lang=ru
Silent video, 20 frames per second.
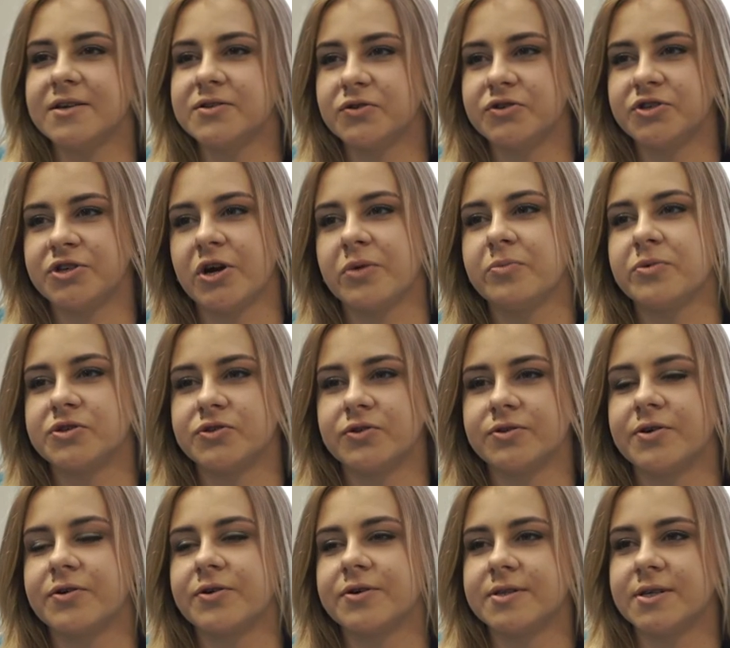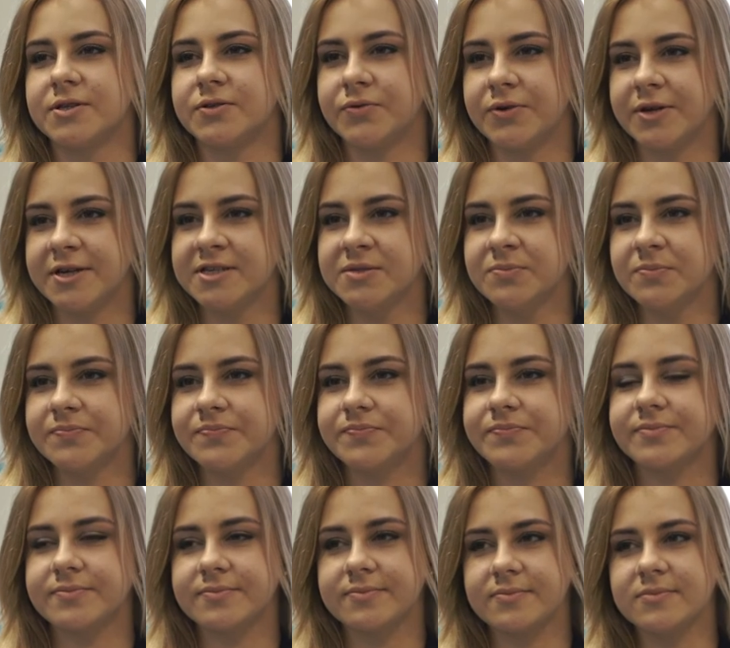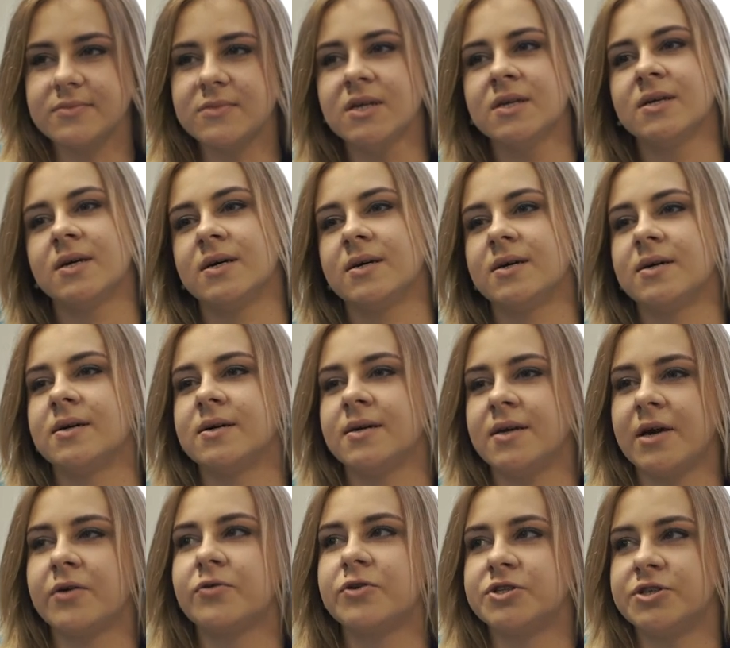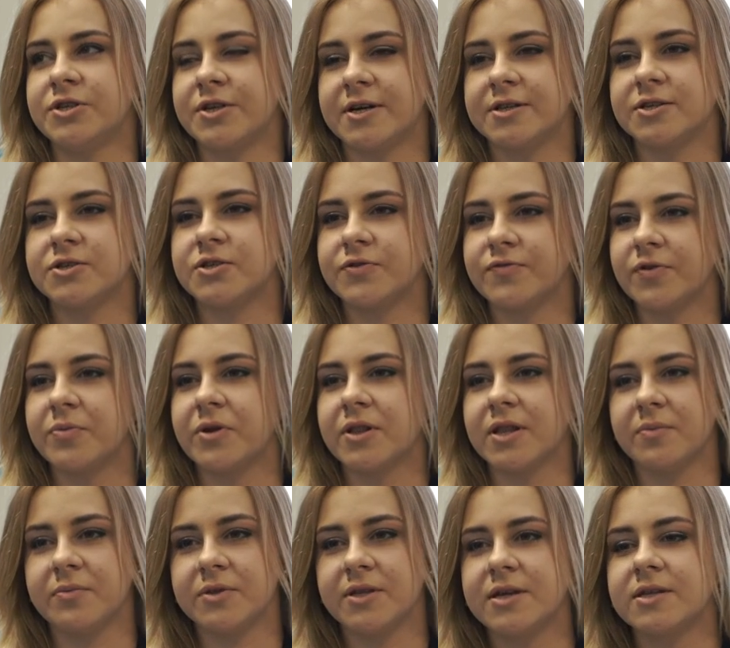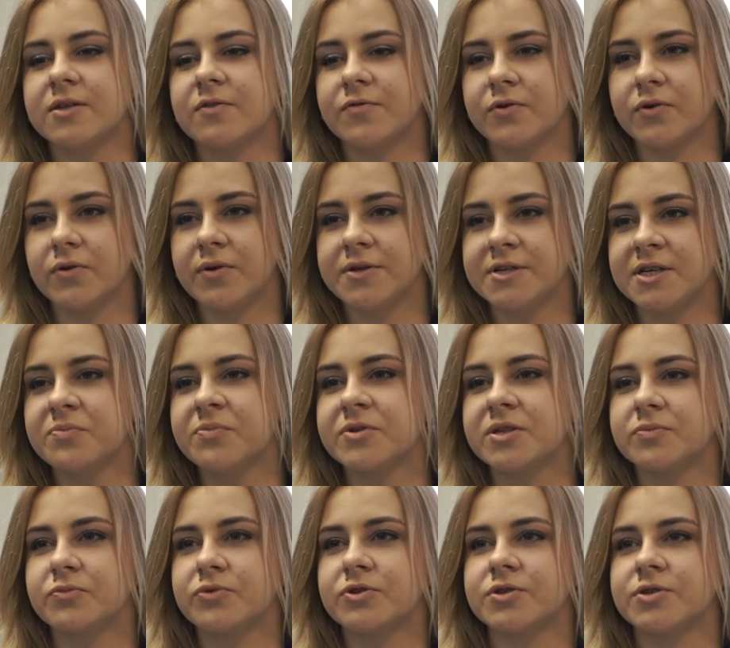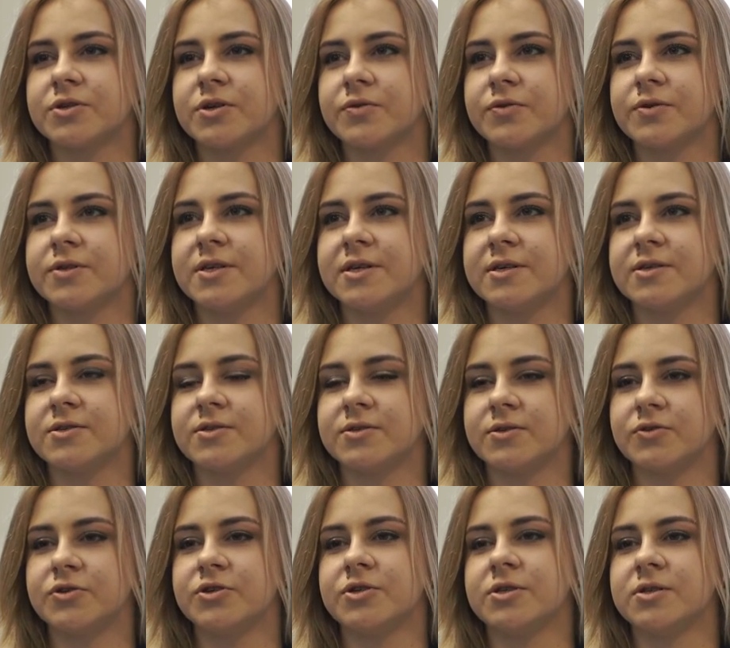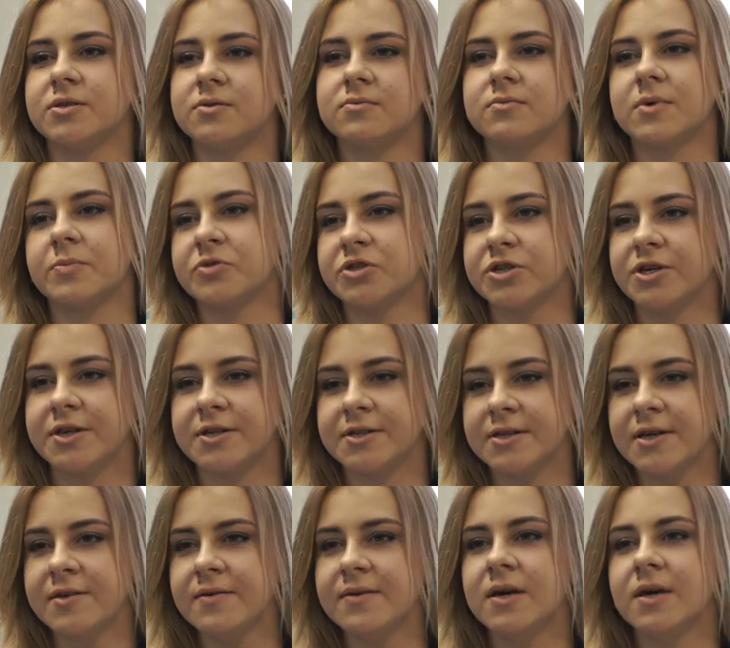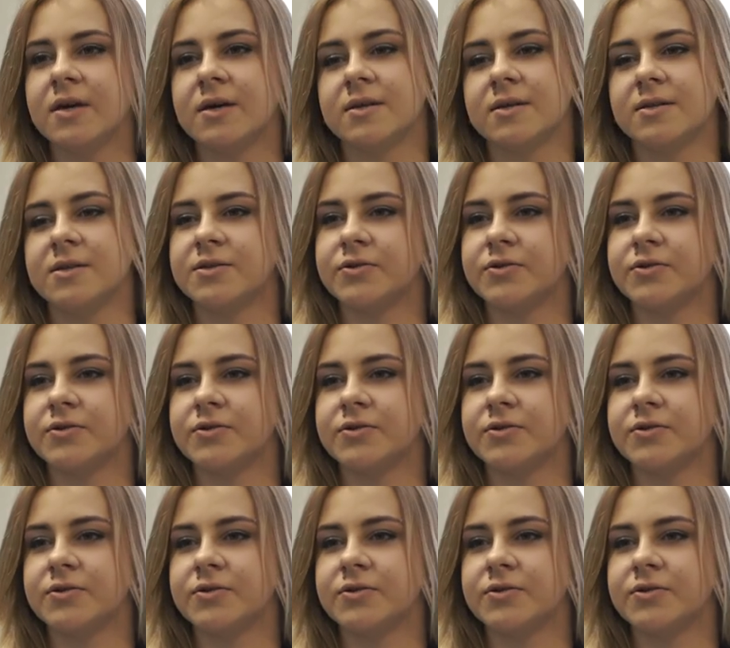изучаю международный туризм, Э, я очень рада, что выбрала именно этот факультет, потому что он есть очень обширенный, не